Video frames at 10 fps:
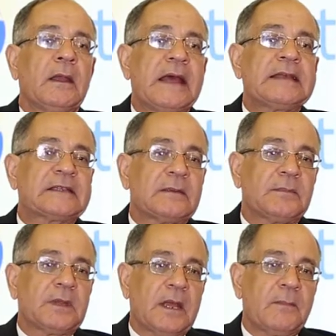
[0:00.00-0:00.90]
لازم
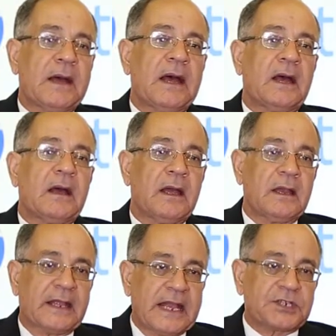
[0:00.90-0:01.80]
يبقى
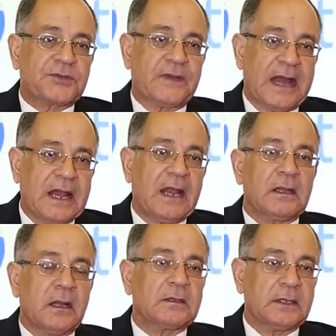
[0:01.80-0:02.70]
الكشف على
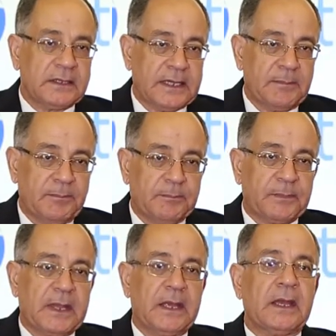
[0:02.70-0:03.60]
ضغط الدم
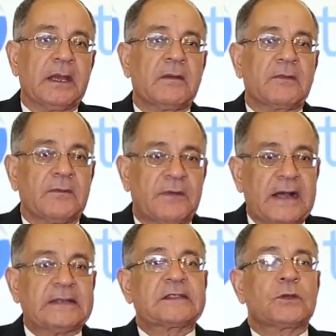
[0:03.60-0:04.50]
آه،
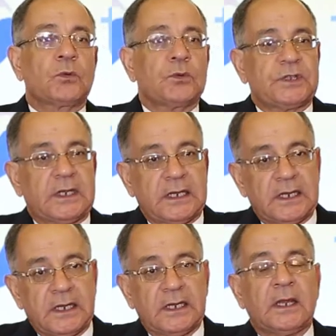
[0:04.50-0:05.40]
فحص
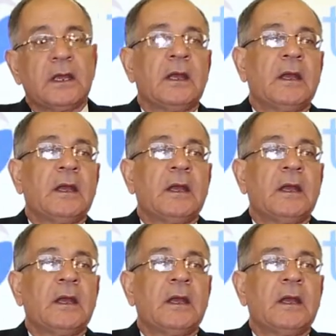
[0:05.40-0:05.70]
روتيني